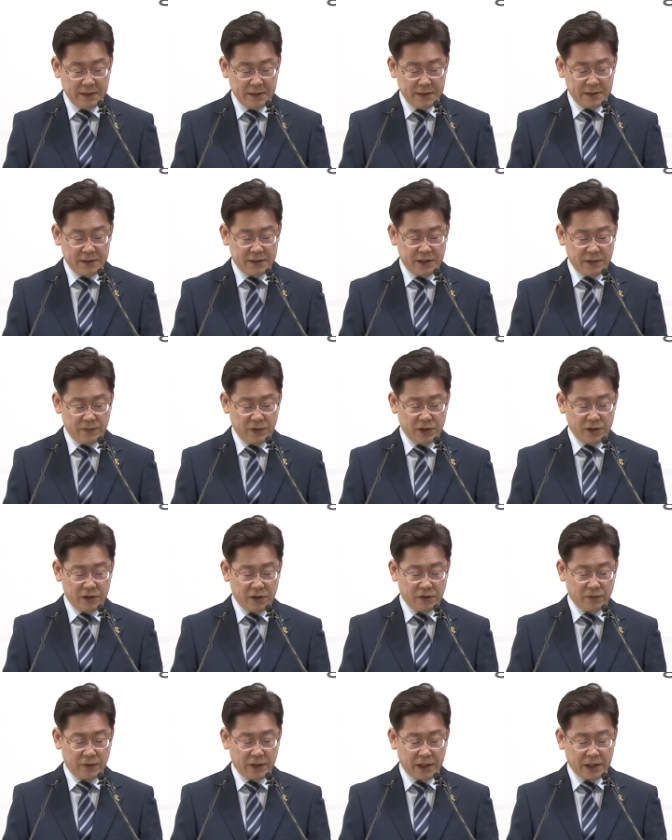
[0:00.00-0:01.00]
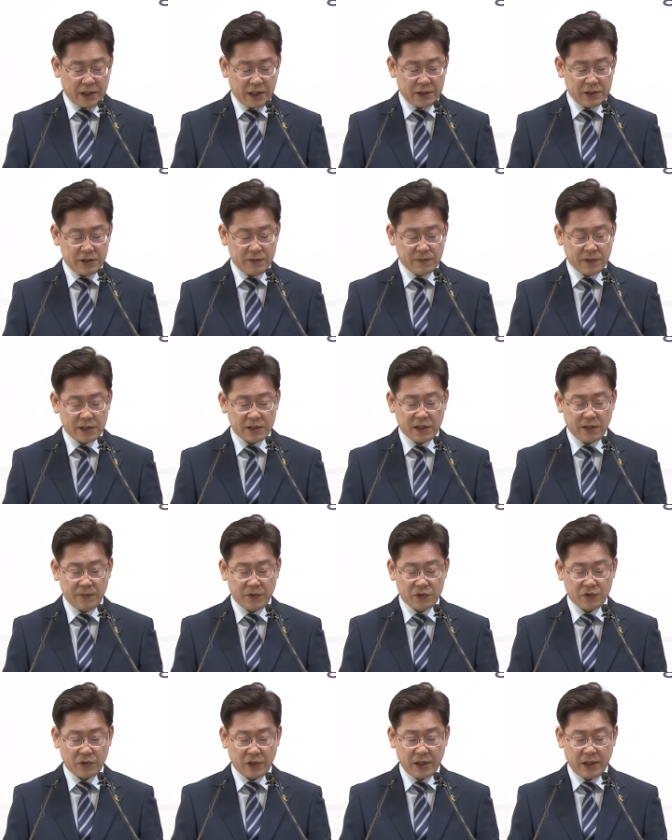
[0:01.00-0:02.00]
시민 여러분의 관심과
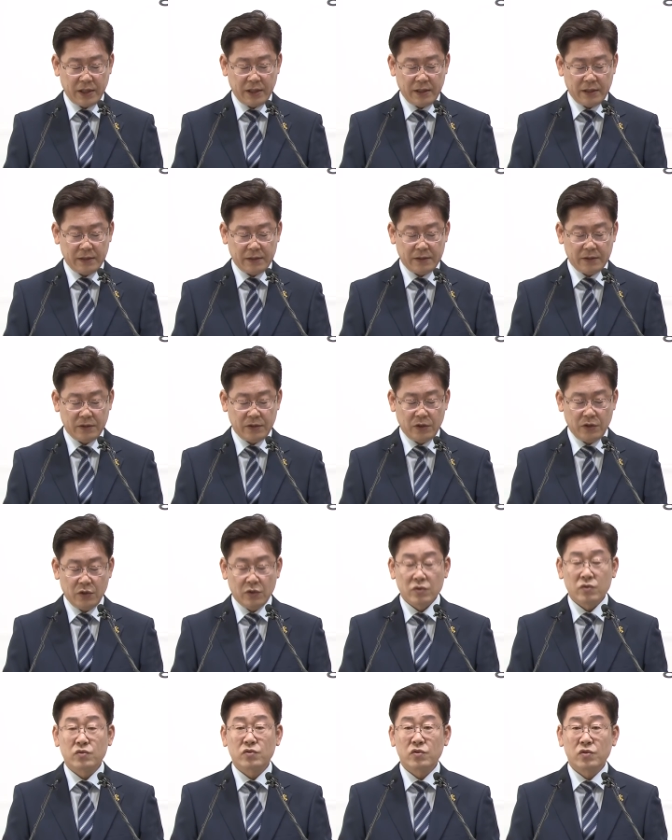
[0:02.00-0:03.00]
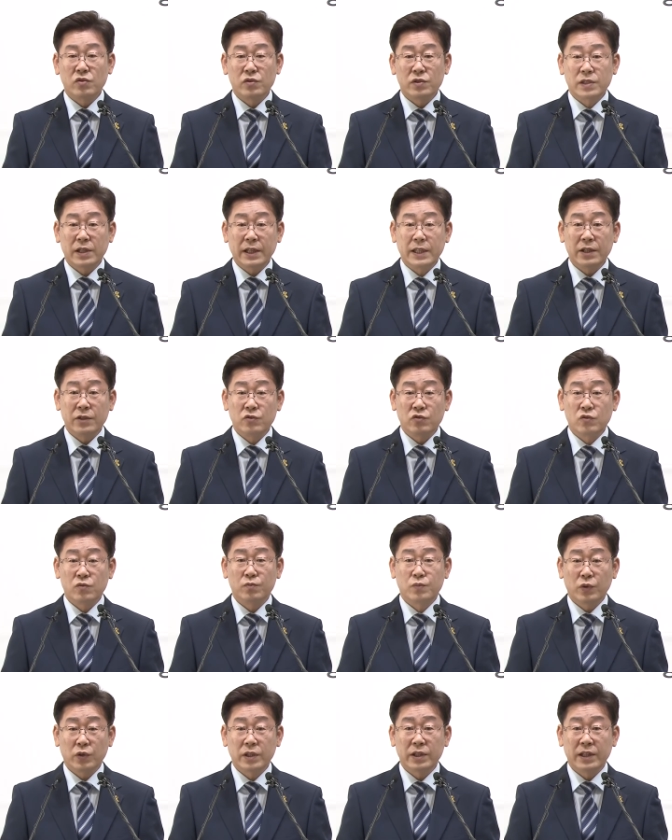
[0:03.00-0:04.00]
참여 속에 출산이
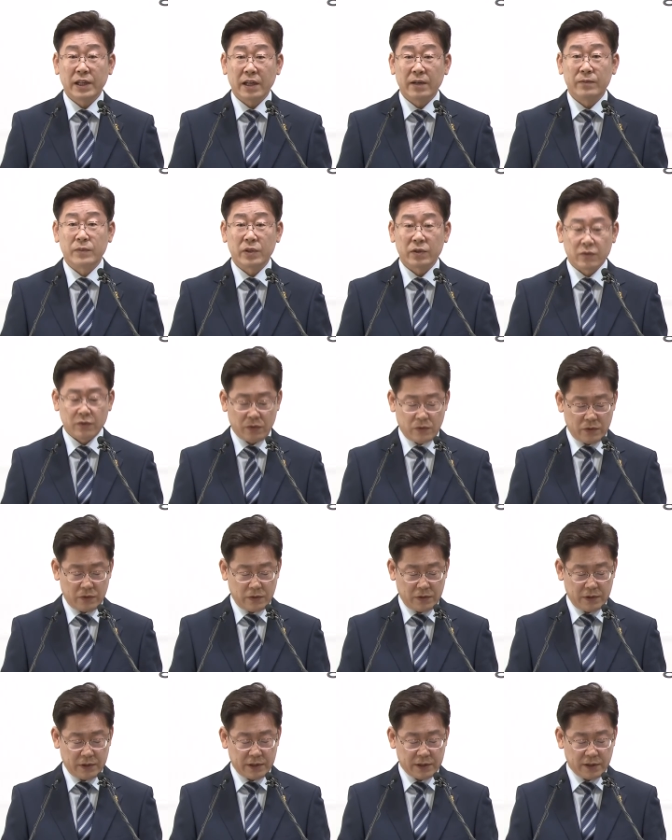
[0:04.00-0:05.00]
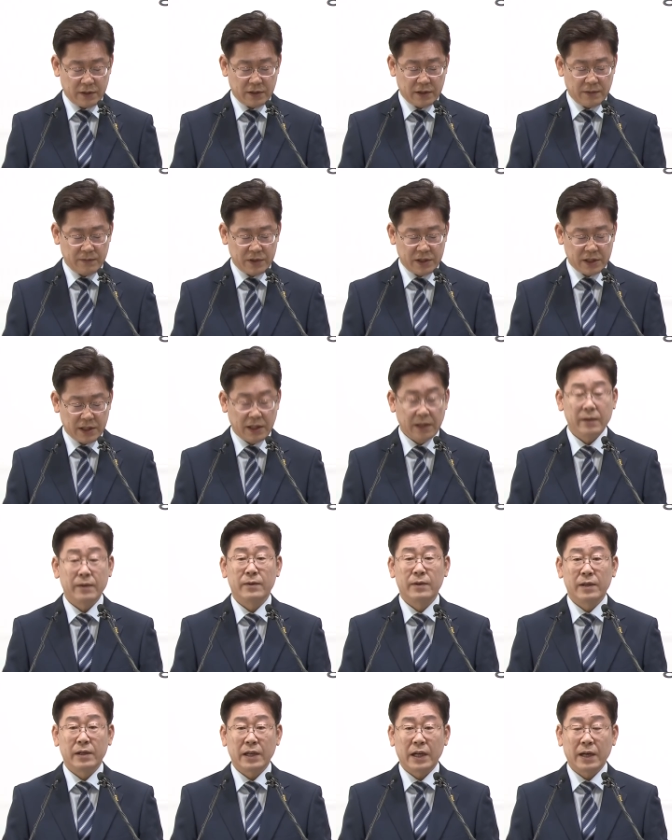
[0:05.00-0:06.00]
축복인 대한민국 성남시가
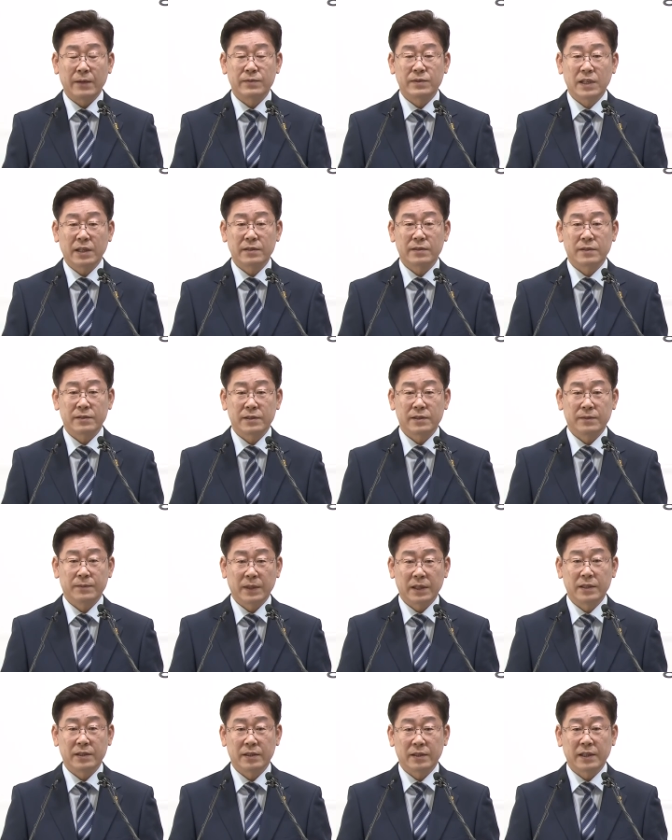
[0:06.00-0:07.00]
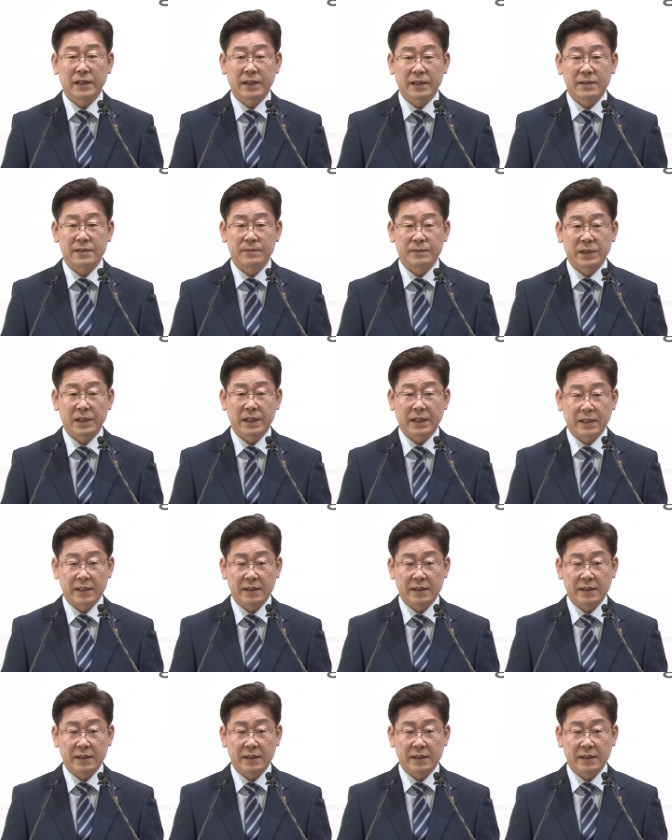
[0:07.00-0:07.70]
앞장서서 만들어 가겠습니다.